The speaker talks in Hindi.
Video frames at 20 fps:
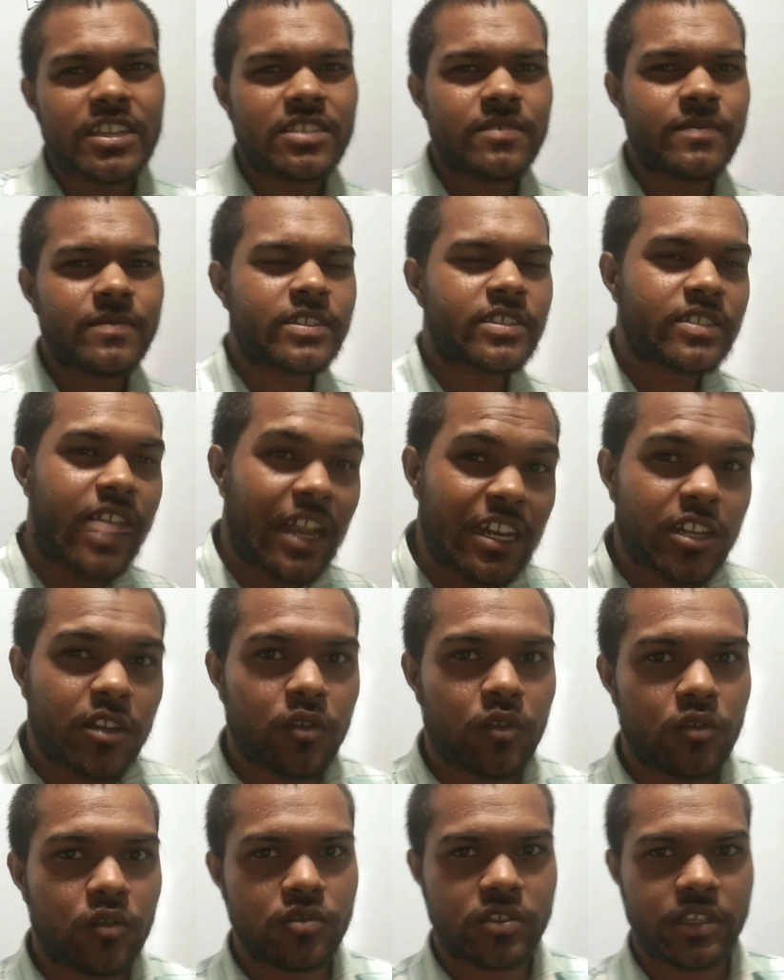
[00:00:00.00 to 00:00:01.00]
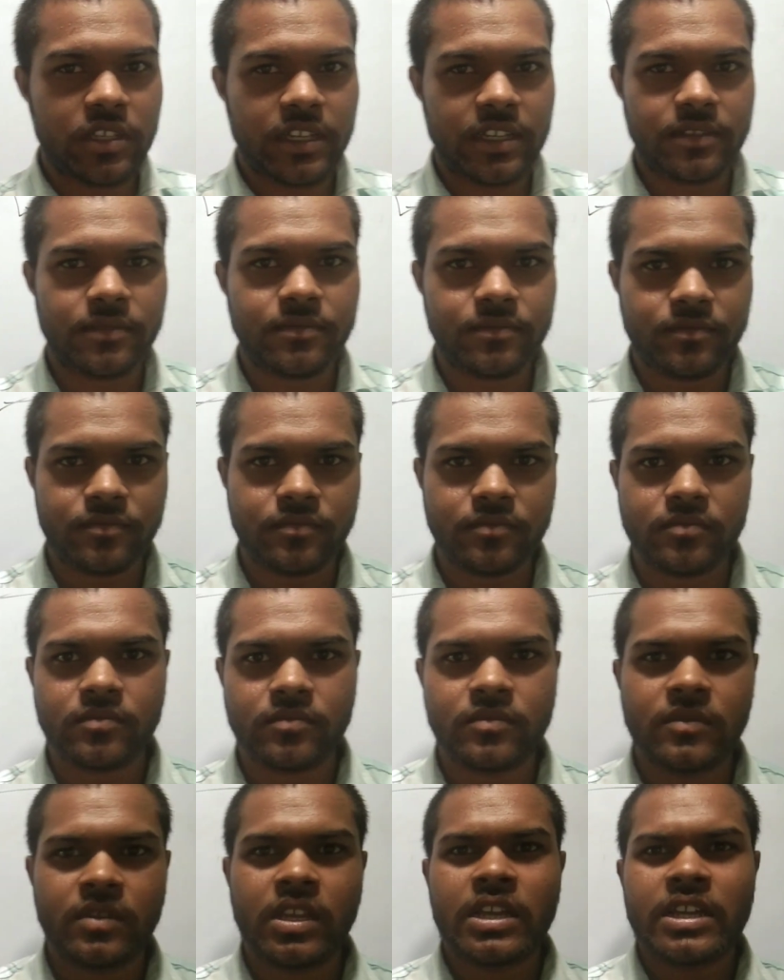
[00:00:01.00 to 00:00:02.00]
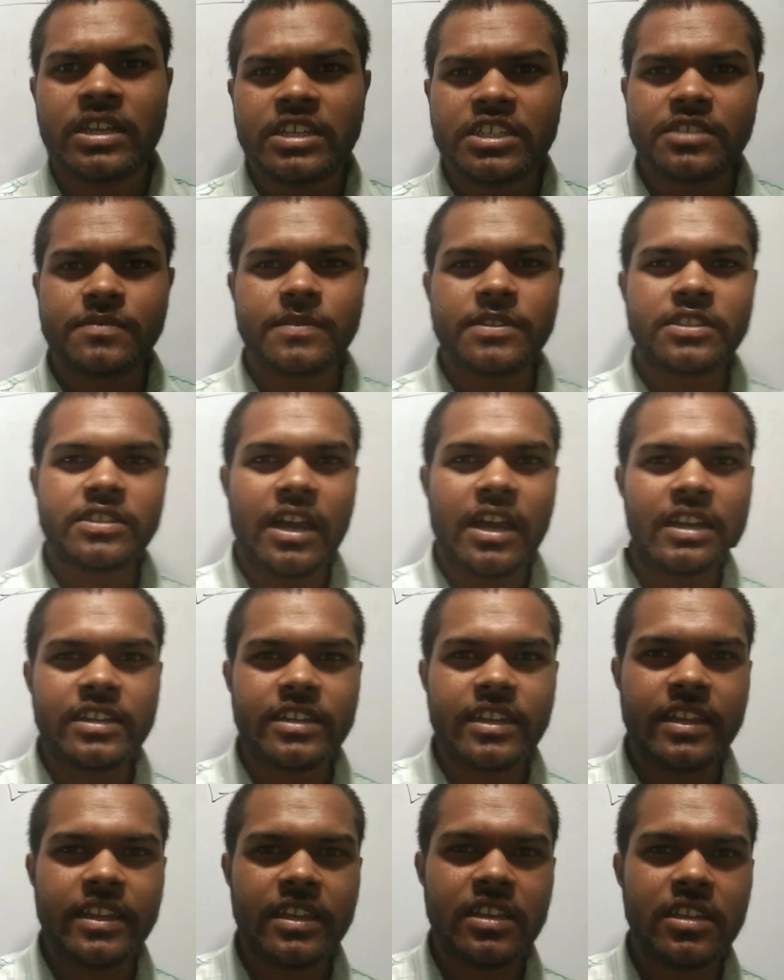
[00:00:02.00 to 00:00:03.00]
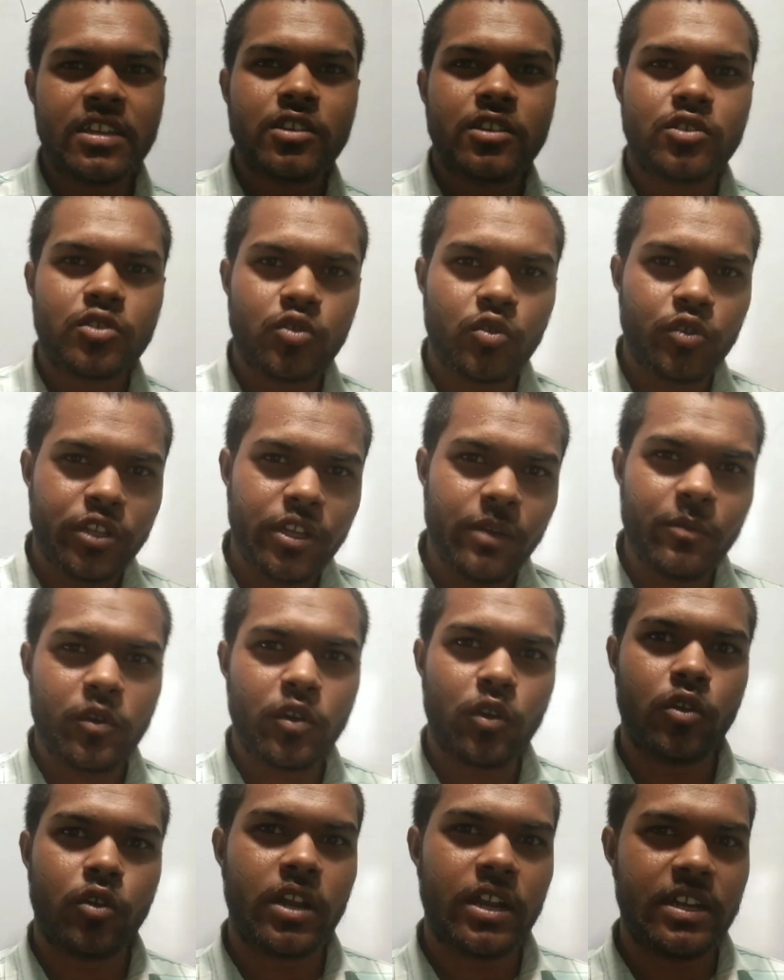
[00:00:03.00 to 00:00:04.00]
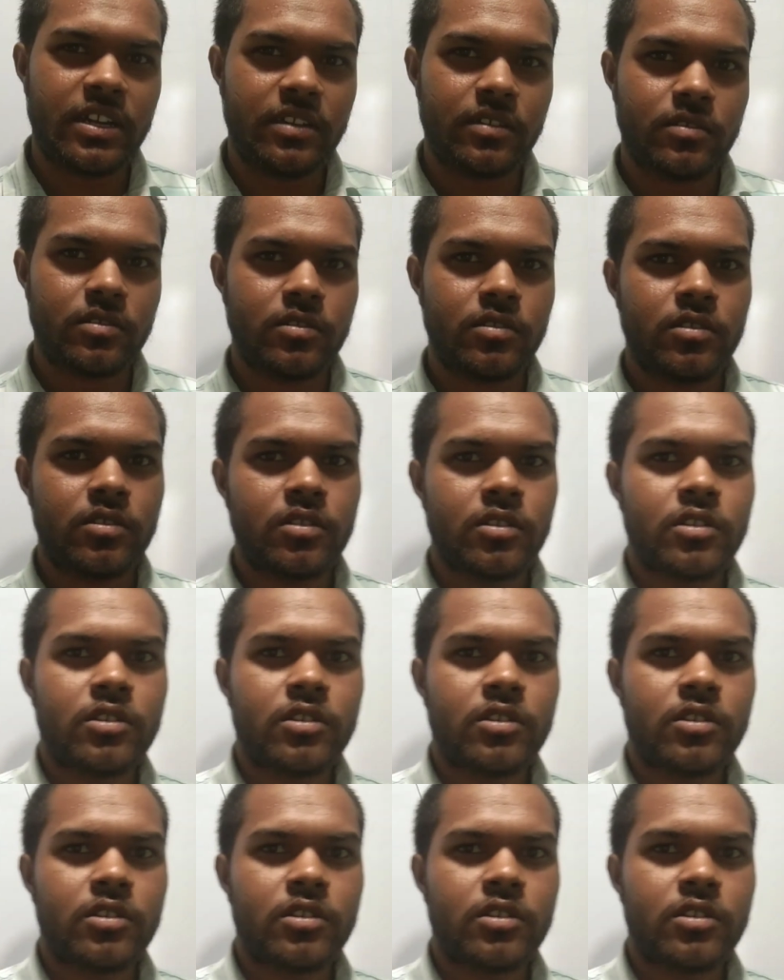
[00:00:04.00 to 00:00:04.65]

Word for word: करते हैं इसमें साल्ट कौन सा है इसमें साल्ट है सोडियम क्लोराइड